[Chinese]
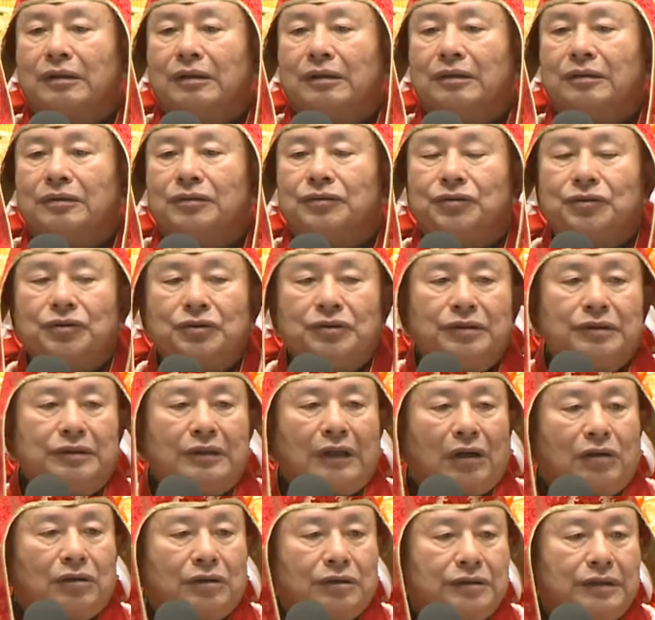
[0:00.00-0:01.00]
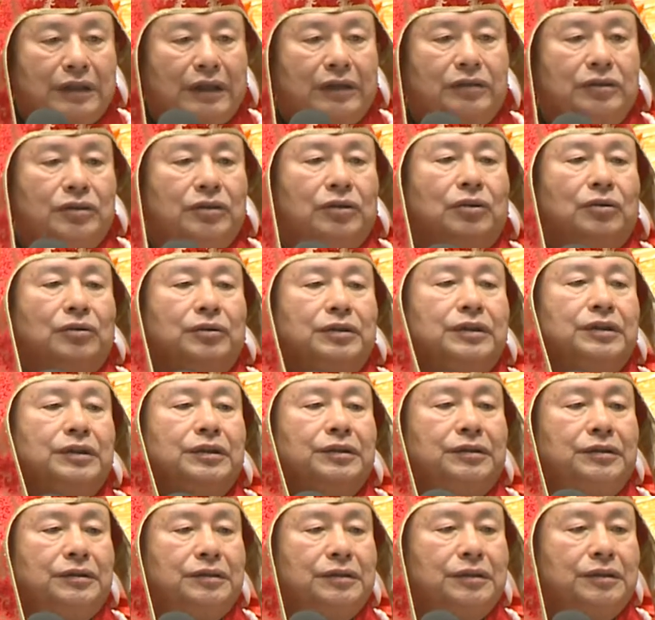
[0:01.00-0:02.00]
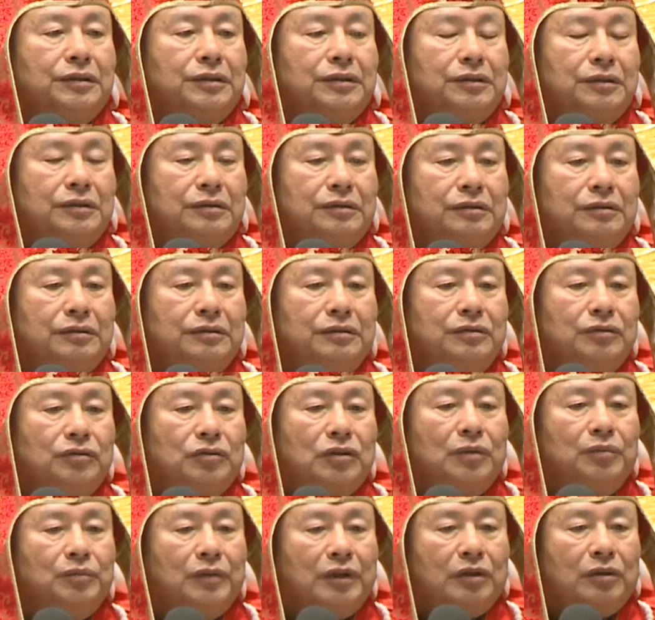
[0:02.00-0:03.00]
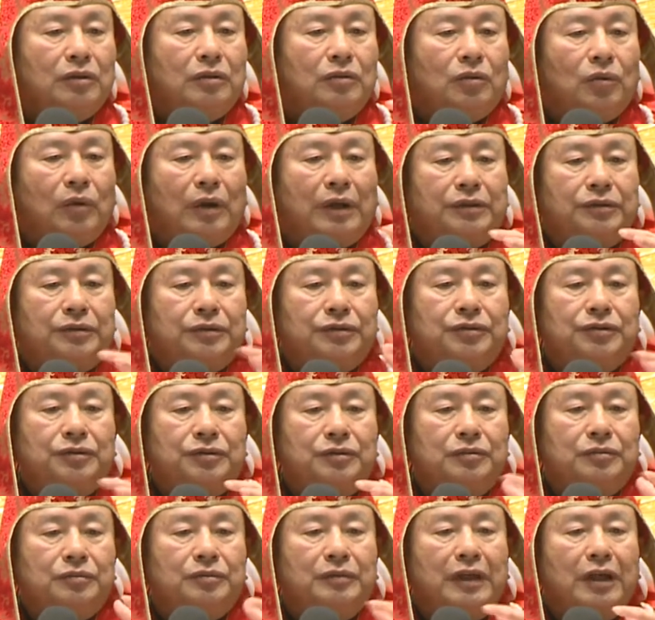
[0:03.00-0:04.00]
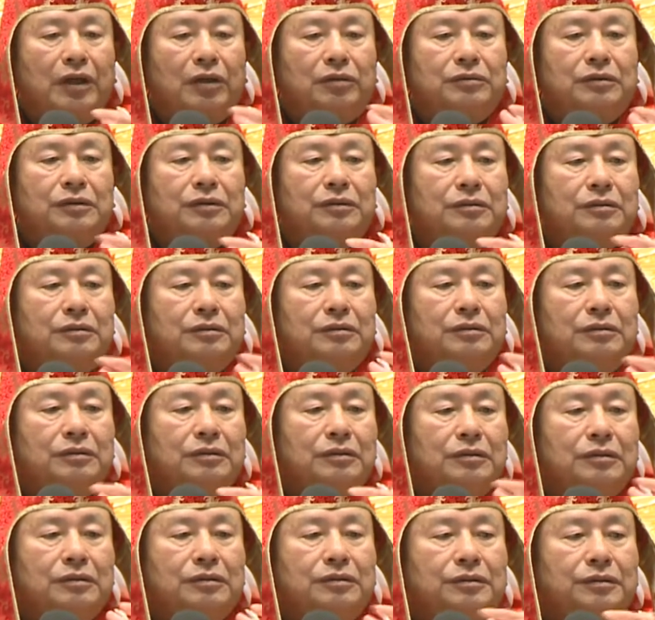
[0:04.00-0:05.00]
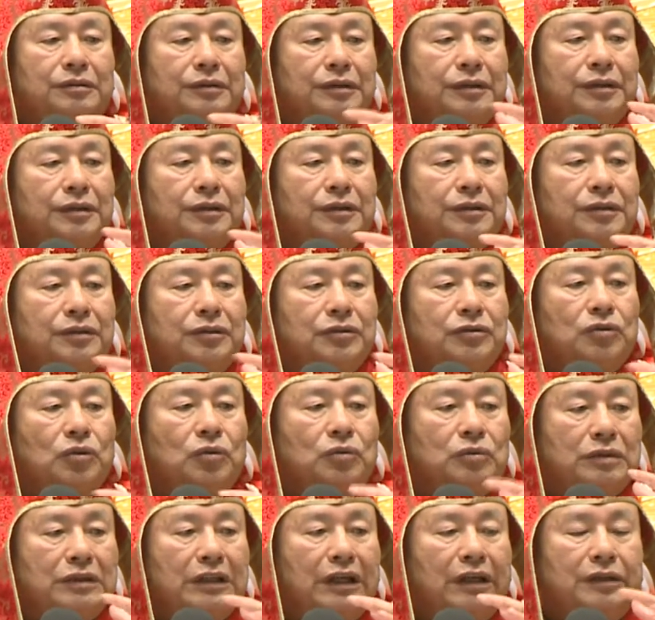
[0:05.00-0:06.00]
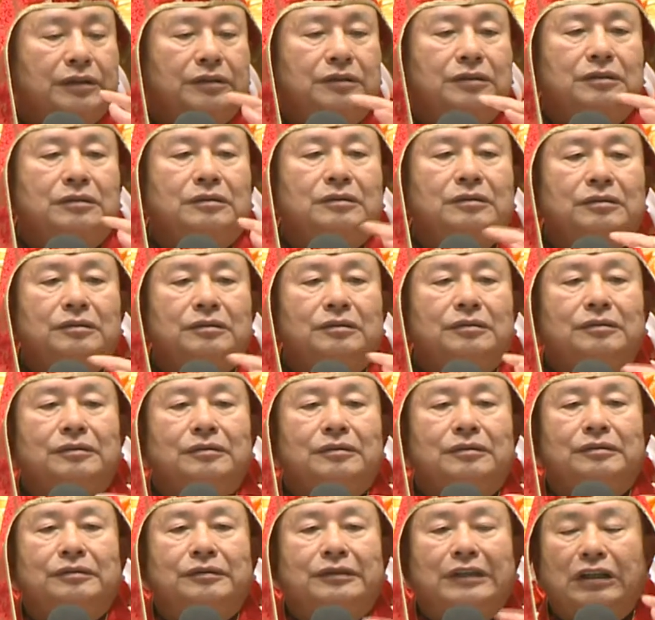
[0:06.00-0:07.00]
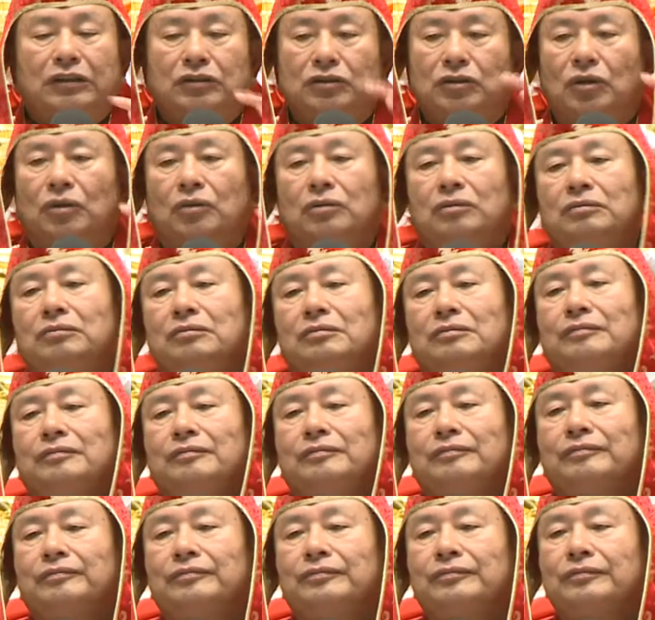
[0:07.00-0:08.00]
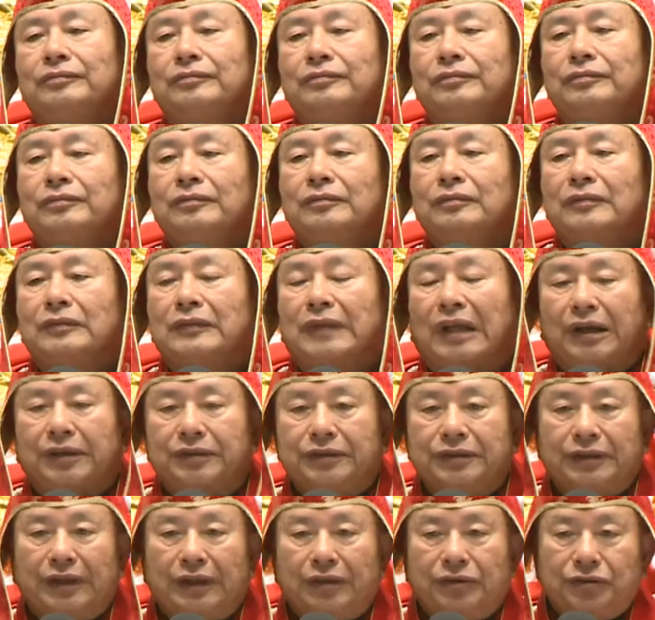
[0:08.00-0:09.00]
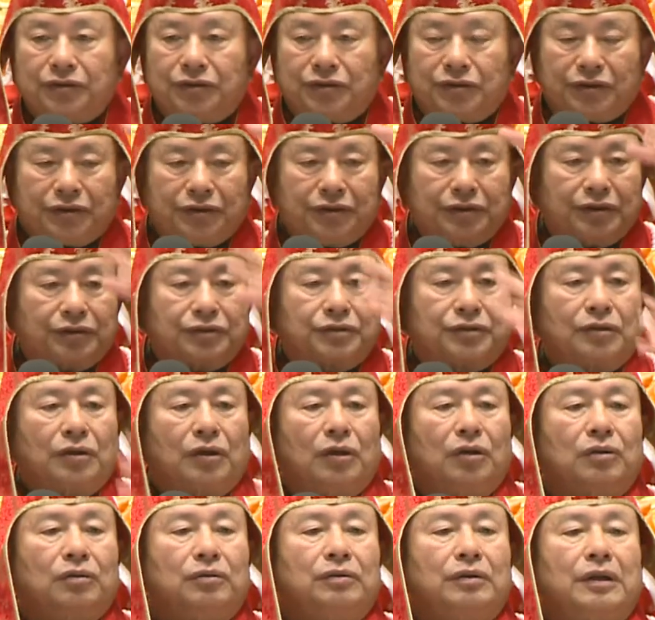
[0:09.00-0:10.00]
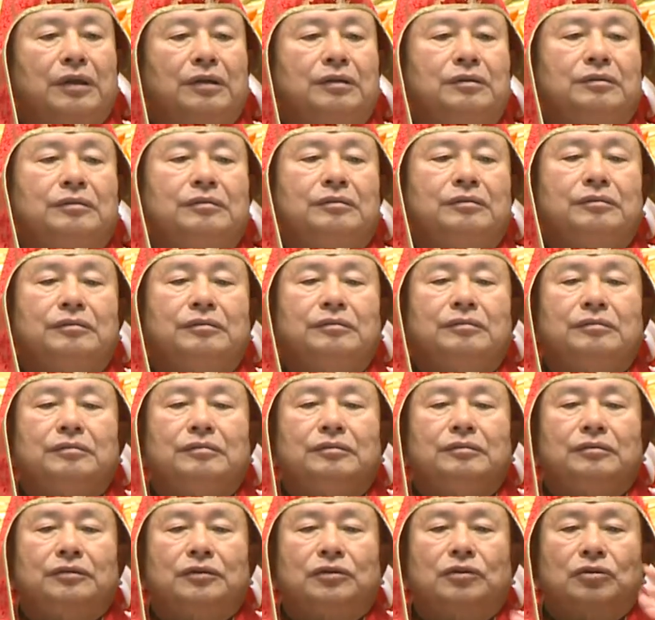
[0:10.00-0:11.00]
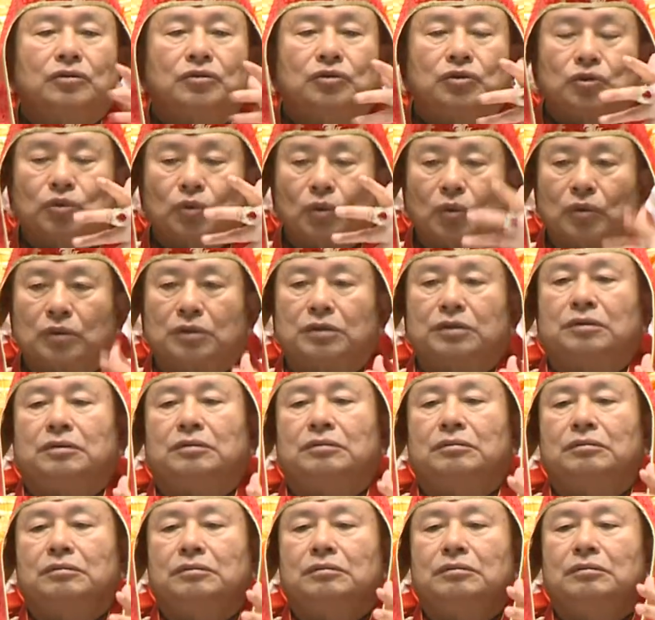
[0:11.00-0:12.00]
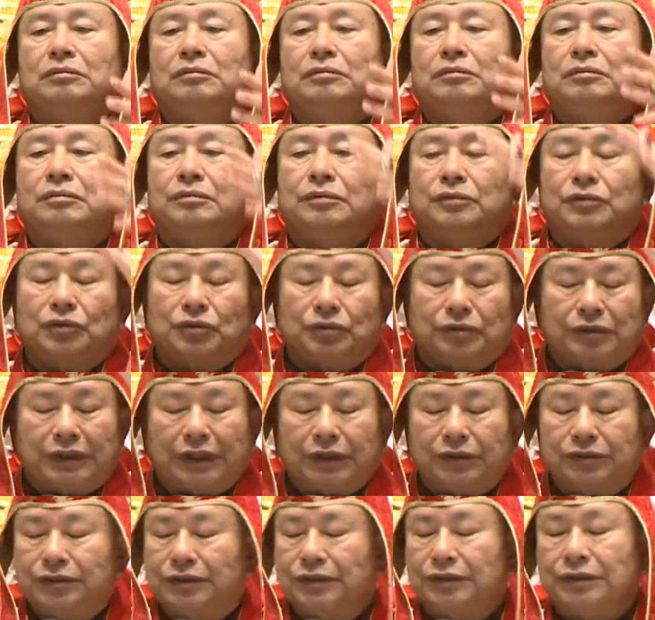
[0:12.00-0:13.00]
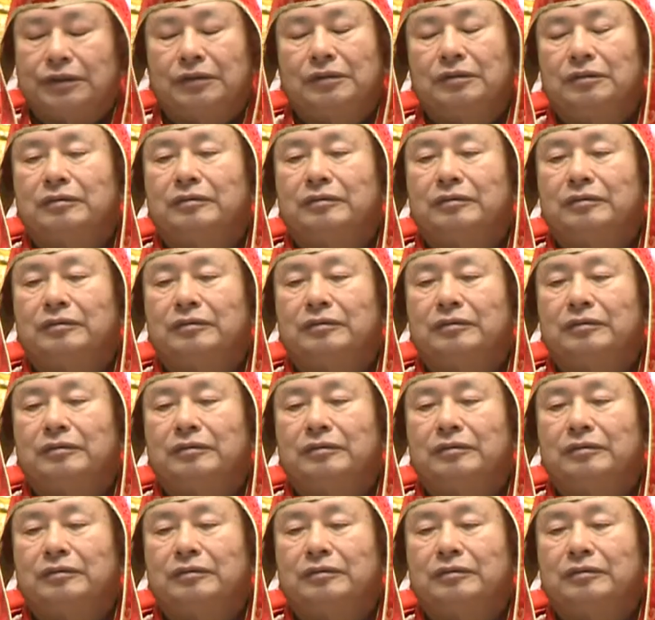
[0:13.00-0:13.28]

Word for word: 虚云老和尚有一个这个专门管寺庙的，这个种菜的菜头，他延吉的时候啊，就坐着就延吉。